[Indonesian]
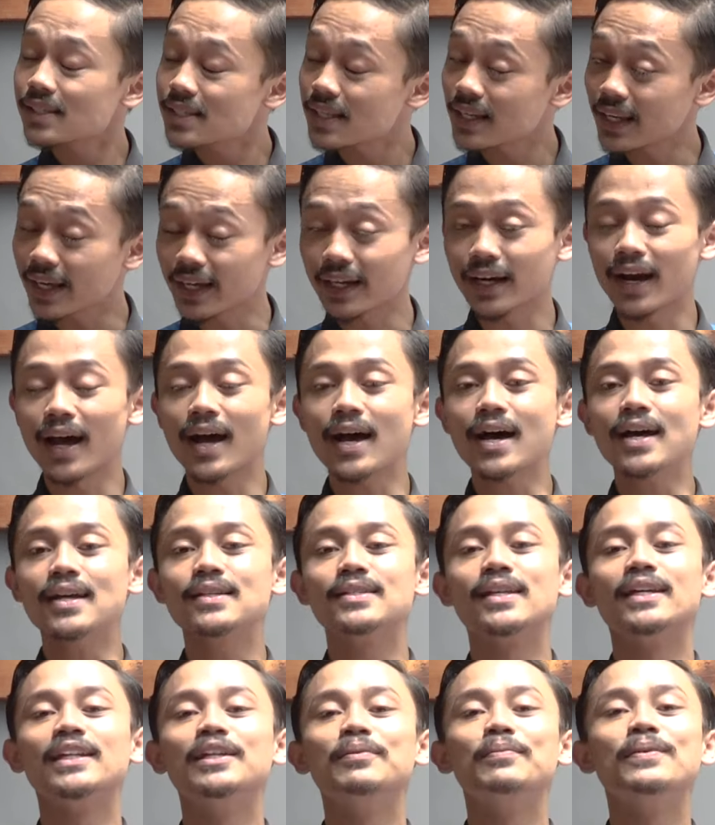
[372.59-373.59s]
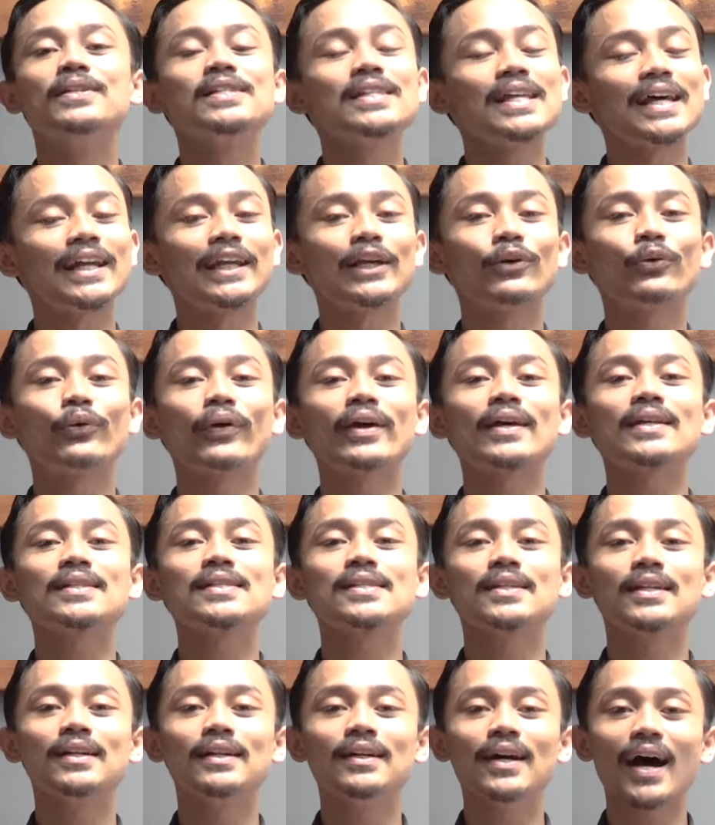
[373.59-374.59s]
selera jadi bisa
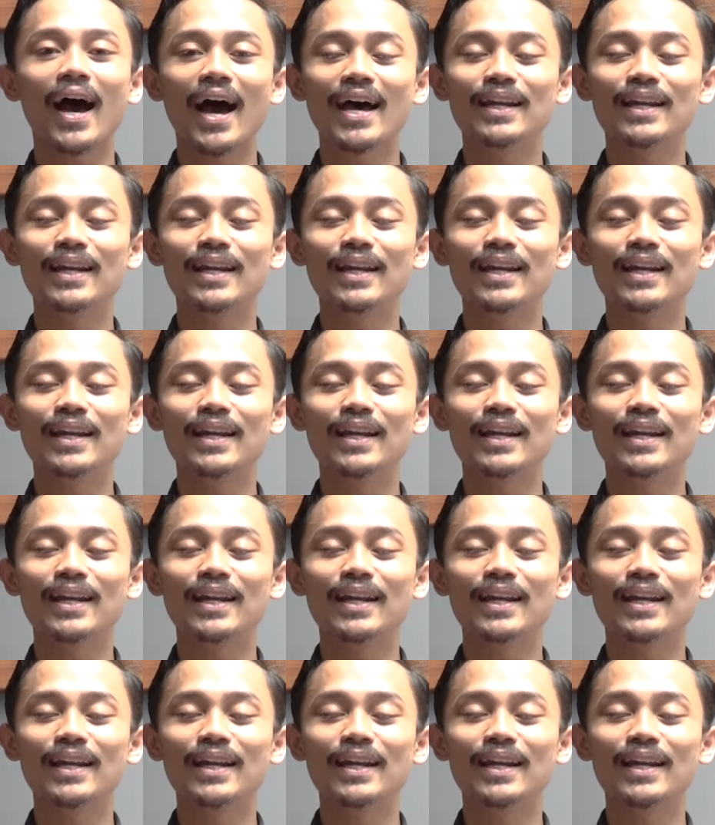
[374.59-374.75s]
request ke